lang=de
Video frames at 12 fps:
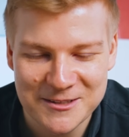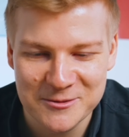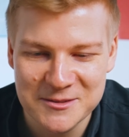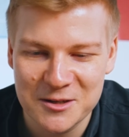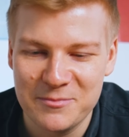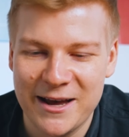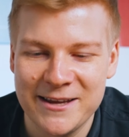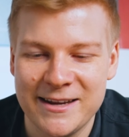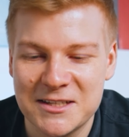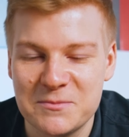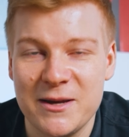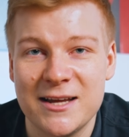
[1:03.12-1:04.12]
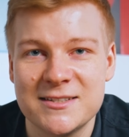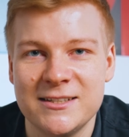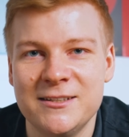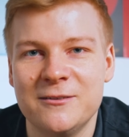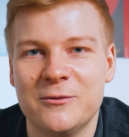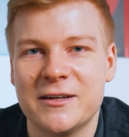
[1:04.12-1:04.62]
was unsere beiden
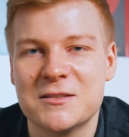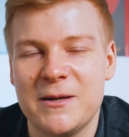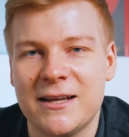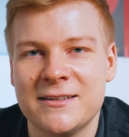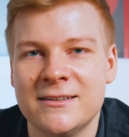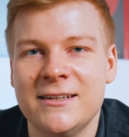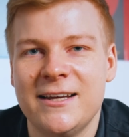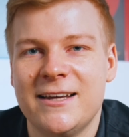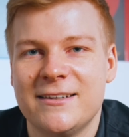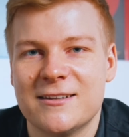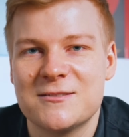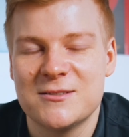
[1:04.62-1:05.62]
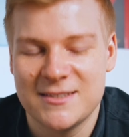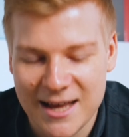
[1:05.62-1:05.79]
ExpertInnen und Experten dazu